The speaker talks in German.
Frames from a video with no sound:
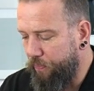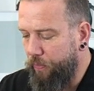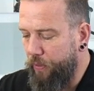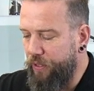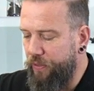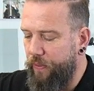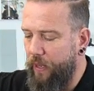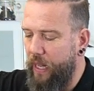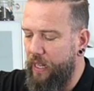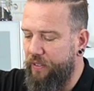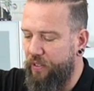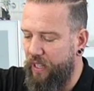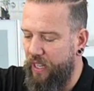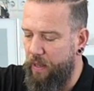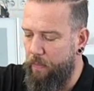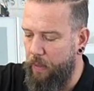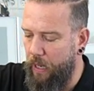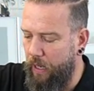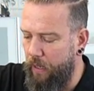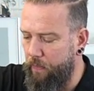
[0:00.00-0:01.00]
müssen wir also
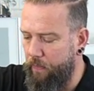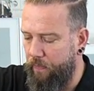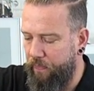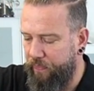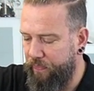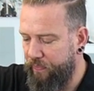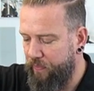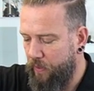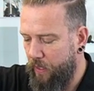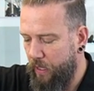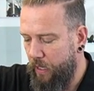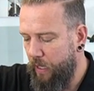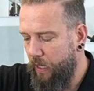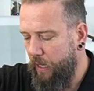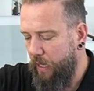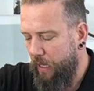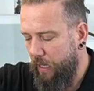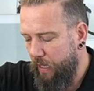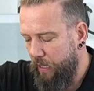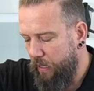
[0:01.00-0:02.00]
immer
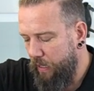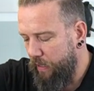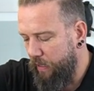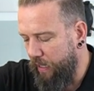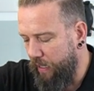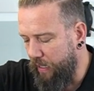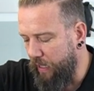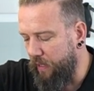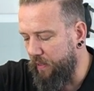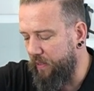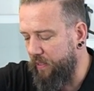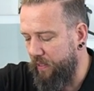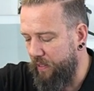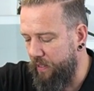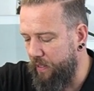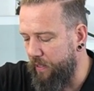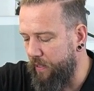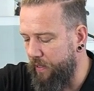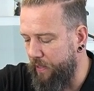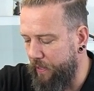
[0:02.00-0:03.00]
den ganzen